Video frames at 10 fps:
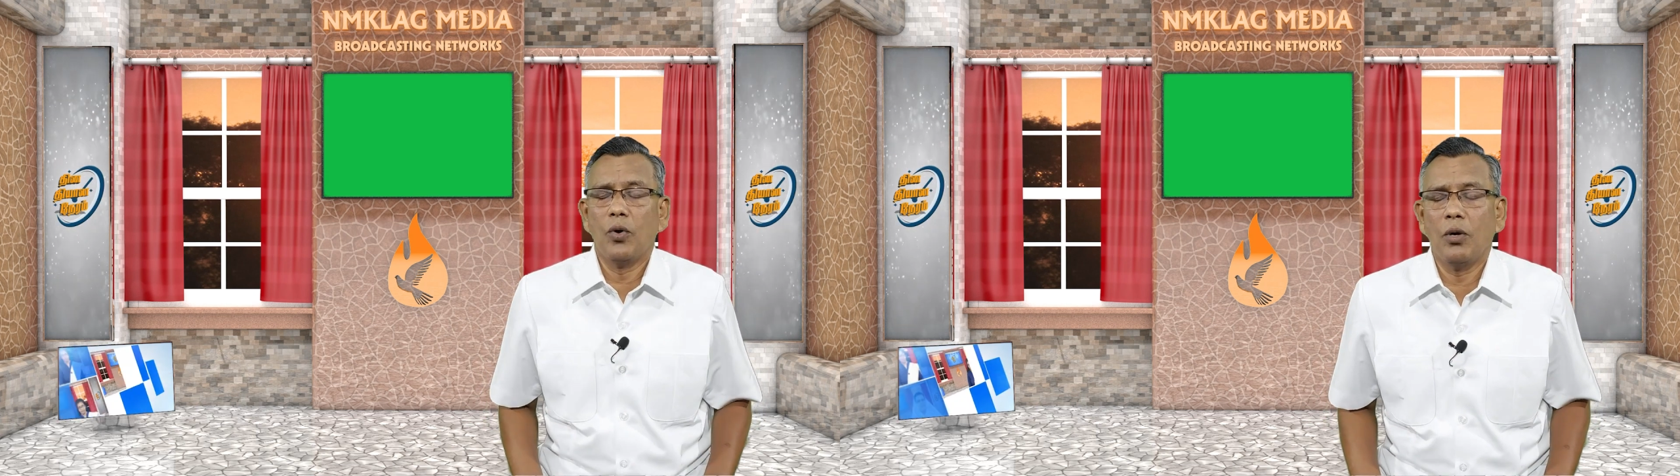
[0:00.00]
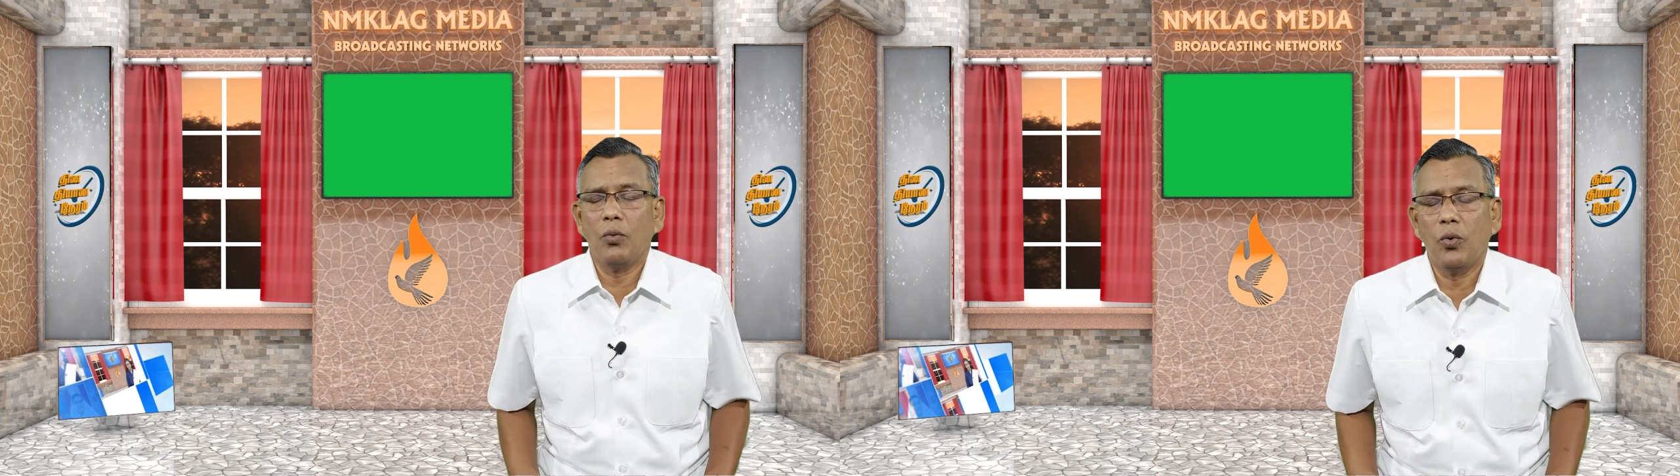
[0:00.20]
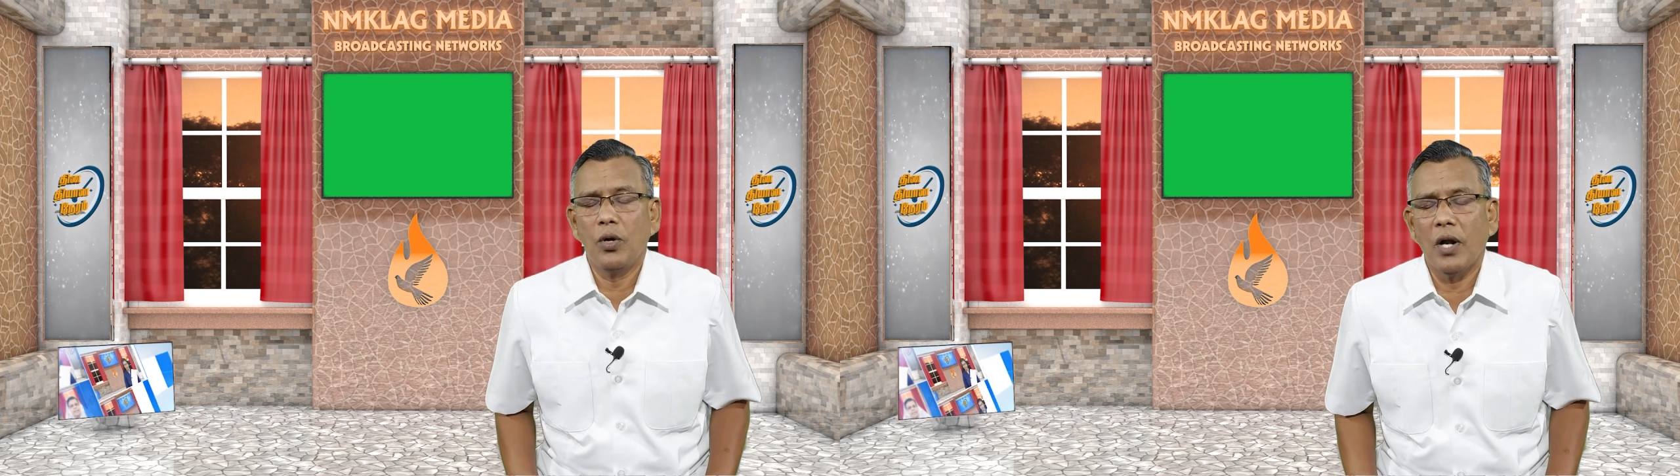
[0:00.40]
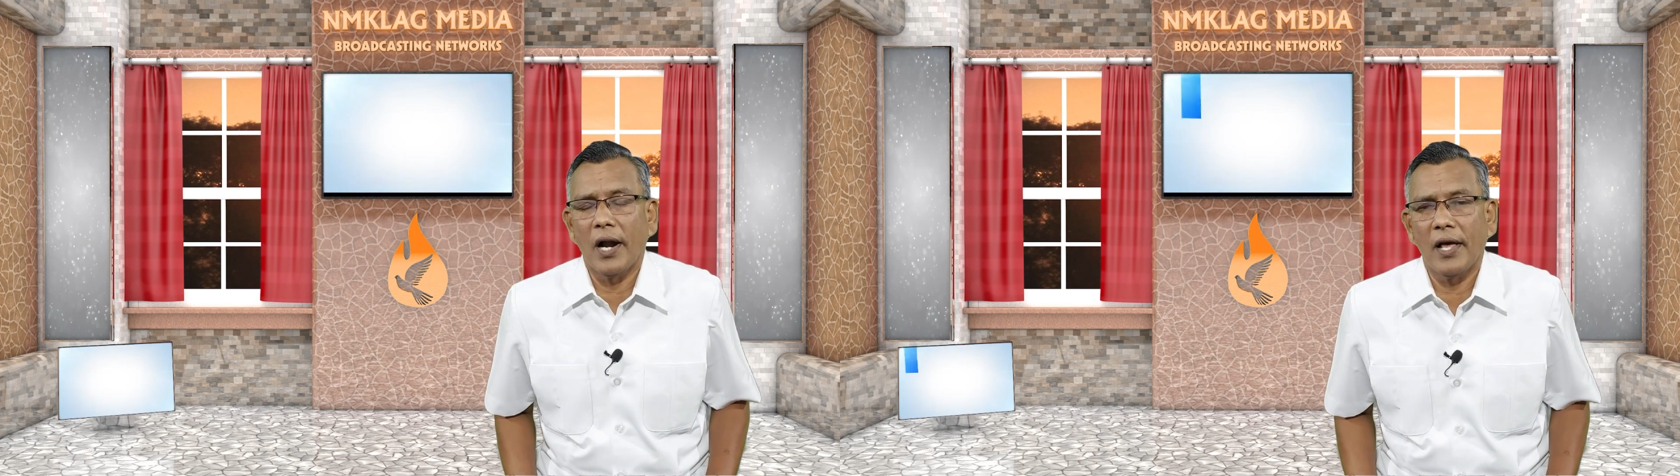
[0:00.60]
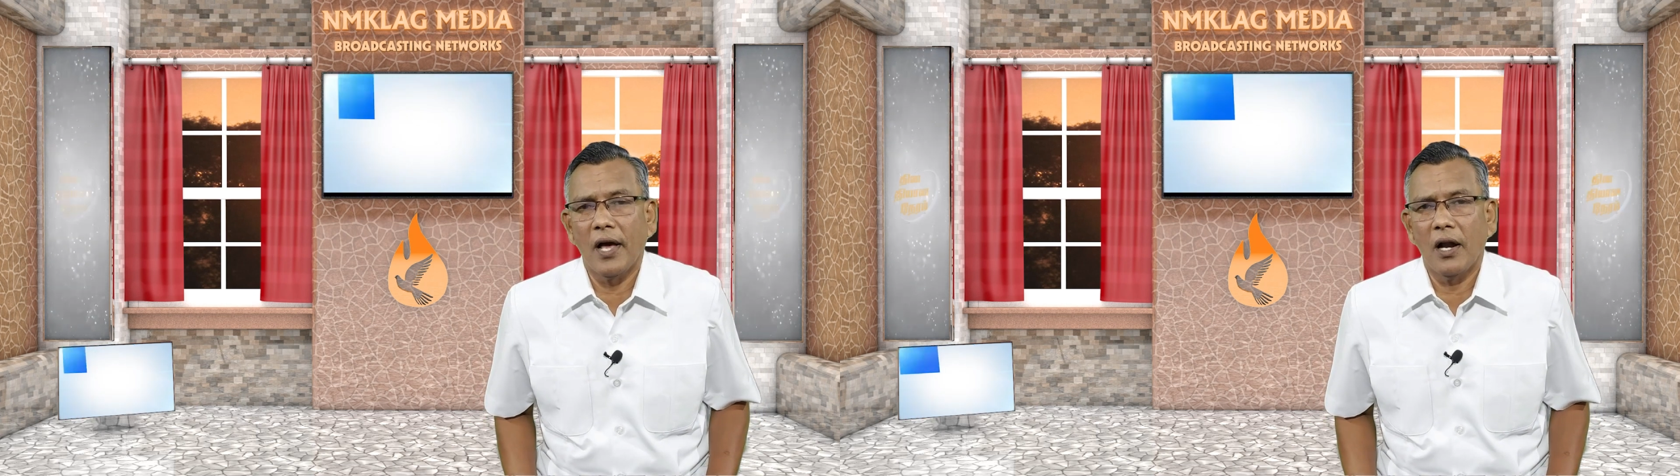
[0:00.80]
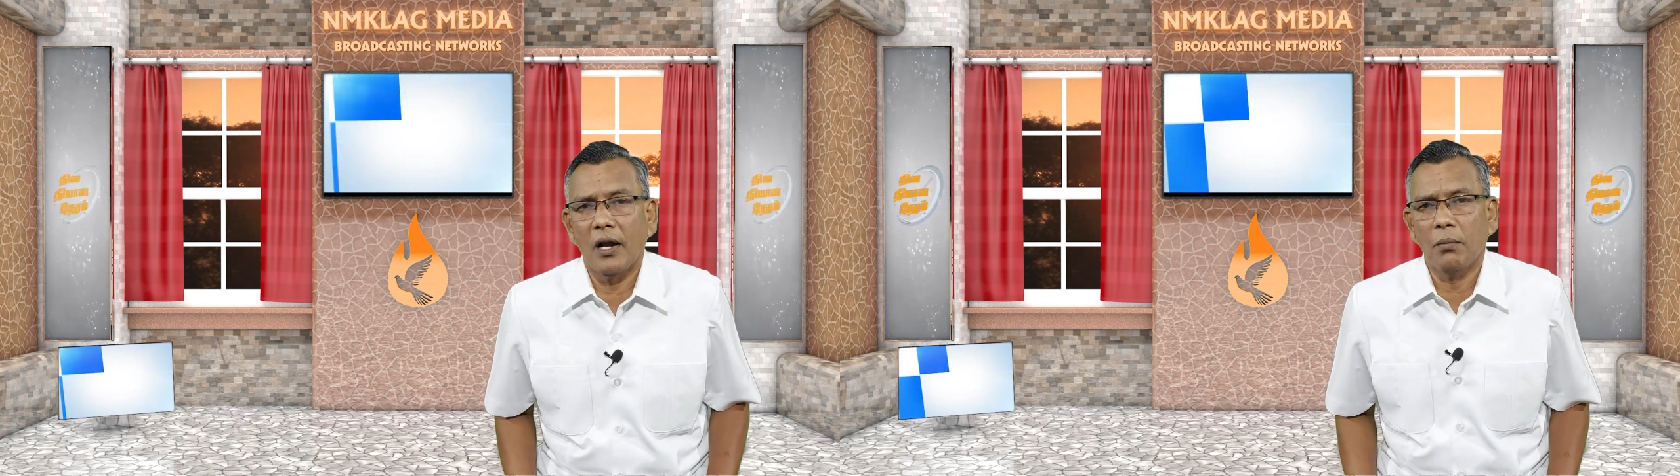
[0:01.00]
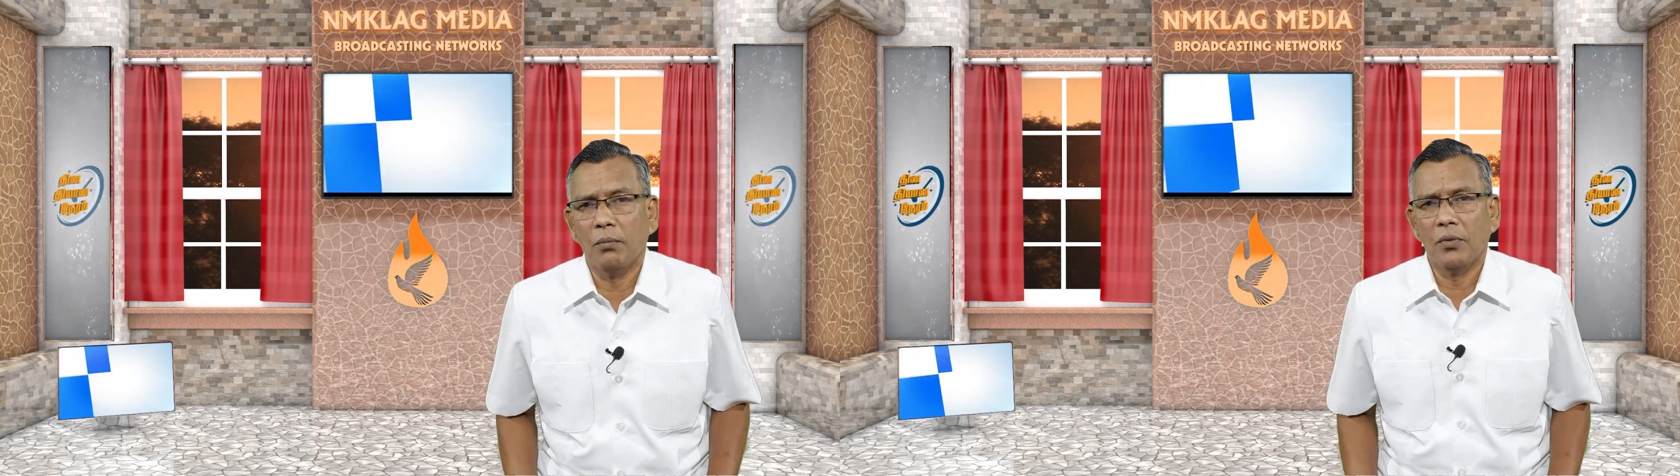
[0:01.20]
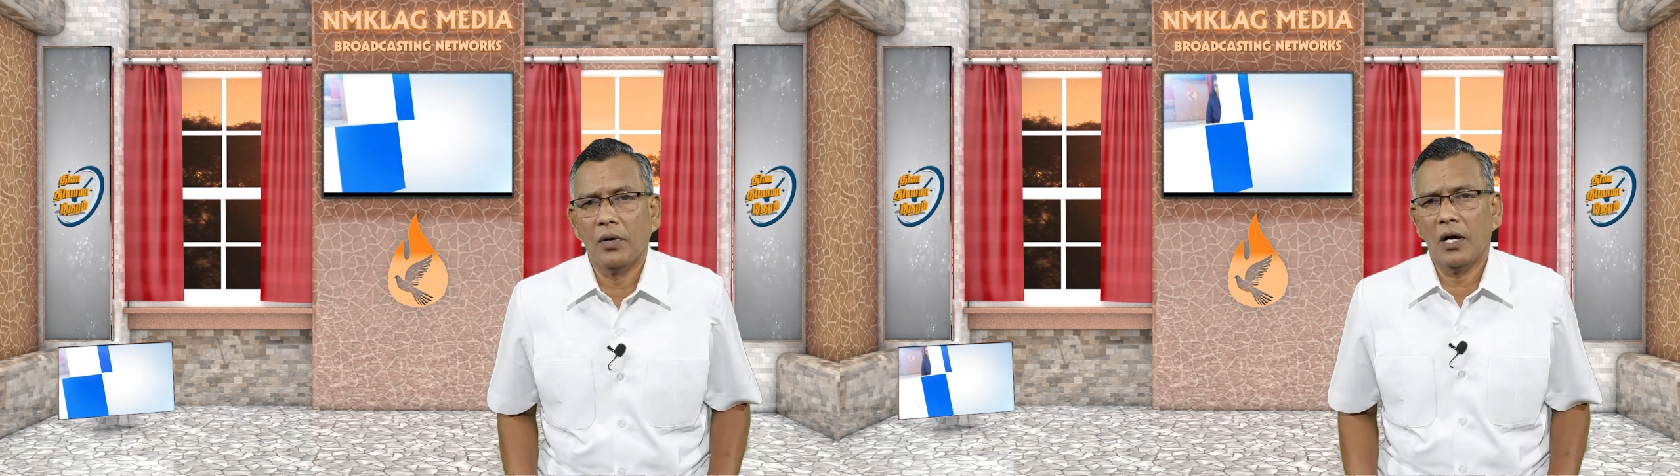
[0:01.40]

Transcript: உள் உள் அடையாளம்